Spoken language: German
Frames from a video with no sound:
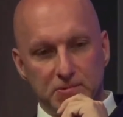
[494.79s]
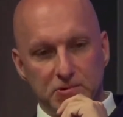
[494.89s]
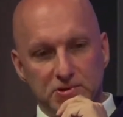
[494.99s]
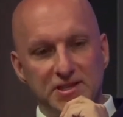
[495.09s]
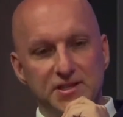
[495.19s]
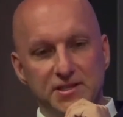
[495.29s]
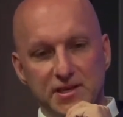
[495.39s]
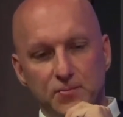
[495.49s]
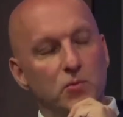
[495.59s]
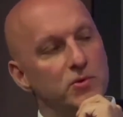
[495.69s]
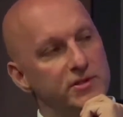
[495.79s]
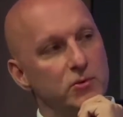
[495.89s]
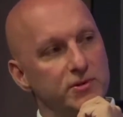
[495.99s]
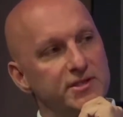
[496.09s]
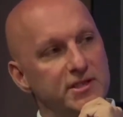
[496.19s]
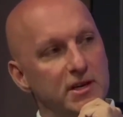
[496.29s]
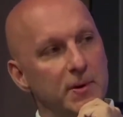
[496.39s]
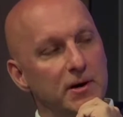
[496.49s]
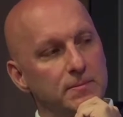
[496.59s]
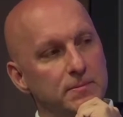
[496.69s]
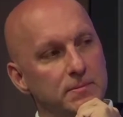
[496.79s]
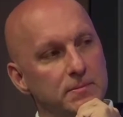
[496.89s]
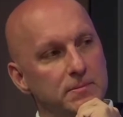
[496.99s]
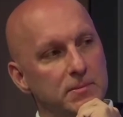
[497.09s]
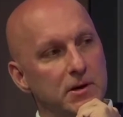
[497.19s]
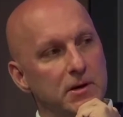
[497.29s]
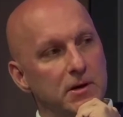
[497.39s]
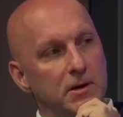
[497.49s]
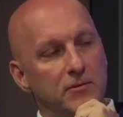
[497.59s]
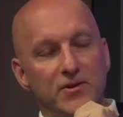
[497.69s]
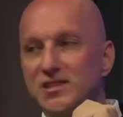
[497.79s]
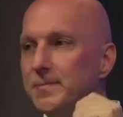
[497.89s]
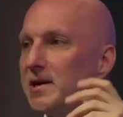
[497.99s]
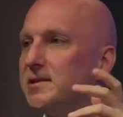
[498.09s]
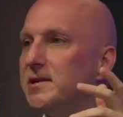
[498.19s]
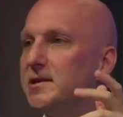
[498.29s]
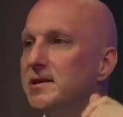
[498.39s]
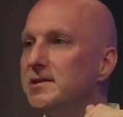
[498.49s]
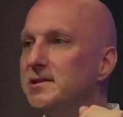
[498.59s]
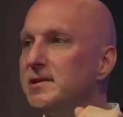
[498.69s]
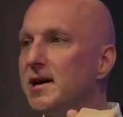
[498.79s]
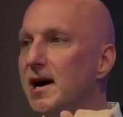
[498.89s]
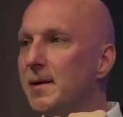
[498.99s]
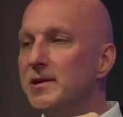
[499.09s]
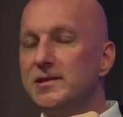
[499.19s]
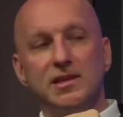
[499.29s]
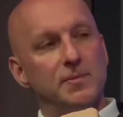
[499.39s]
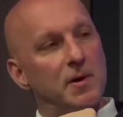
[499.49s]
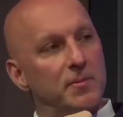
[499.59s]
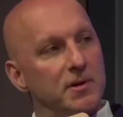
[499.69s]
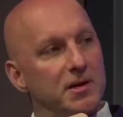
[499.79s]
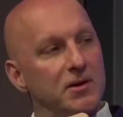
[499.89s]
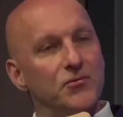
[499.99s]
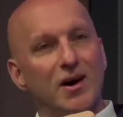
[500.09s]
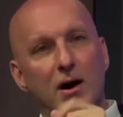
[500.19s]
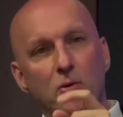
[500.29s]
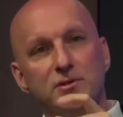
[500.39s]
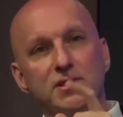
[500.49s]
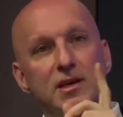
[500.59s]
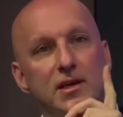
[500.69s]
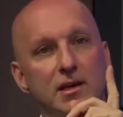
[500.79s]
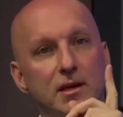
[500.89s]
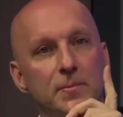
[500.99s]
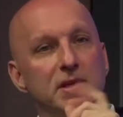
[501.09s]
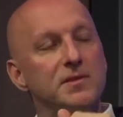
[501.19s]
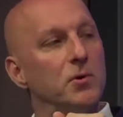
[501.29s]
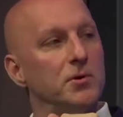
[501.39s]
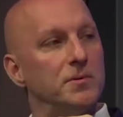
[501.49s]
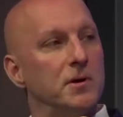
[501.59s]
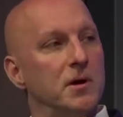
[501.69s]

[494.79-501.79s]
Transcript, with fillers: Das ist Ihr Promotionsthema. Was macht denn jetzt den Arbeitnehmerbegriff aus im E-Sport?